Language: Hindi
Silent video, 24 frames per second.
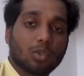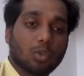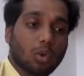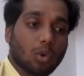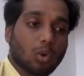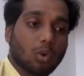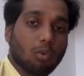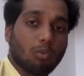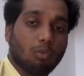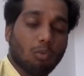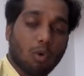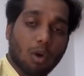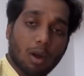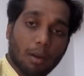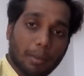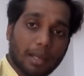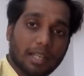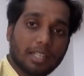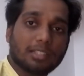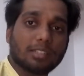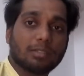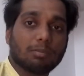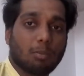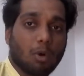तो वो
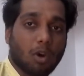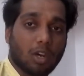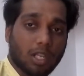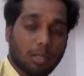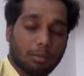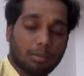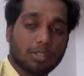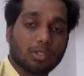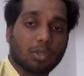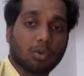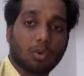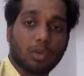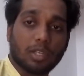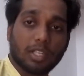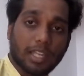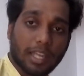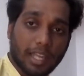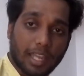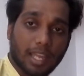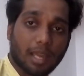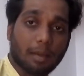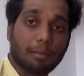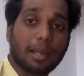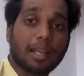हमारी बॉडी में ज़रूरी
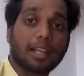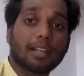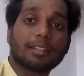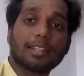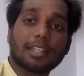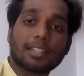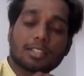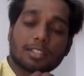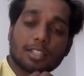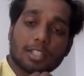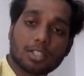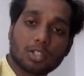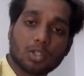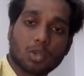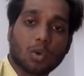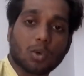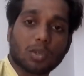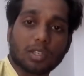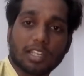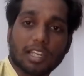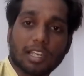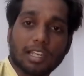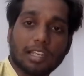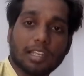है हमारे
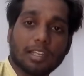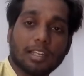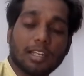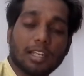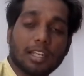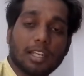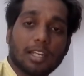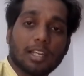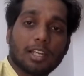टेस्टोस्टेरोन के लिए